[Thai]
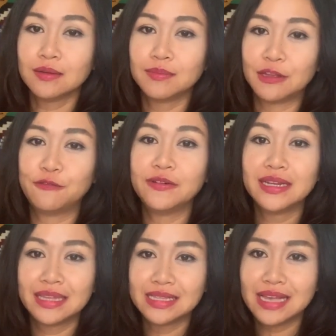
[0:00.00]
เหมือนฝื
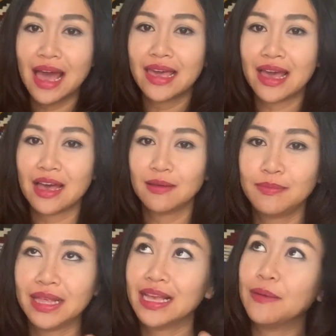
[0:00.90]
นในใจอะ
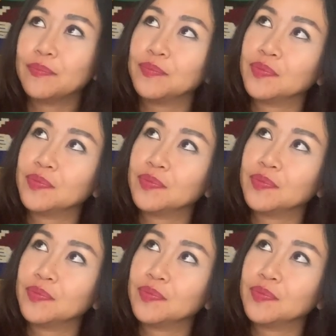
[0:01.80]
มือนกับ